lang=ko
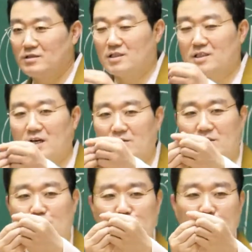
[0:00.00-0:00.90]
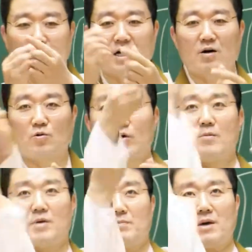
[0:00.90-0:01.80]
여기다 이렇게 추를 달아갖고
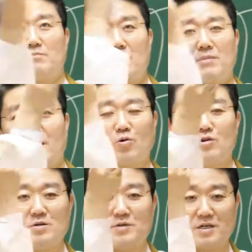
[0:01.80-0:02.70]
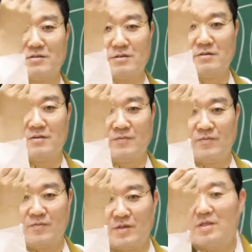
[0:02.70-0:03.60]
뱅뱅뱅뱅 돌리면
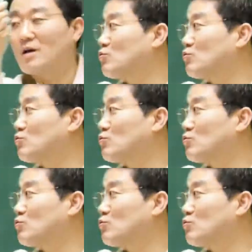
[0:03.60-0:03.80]
이게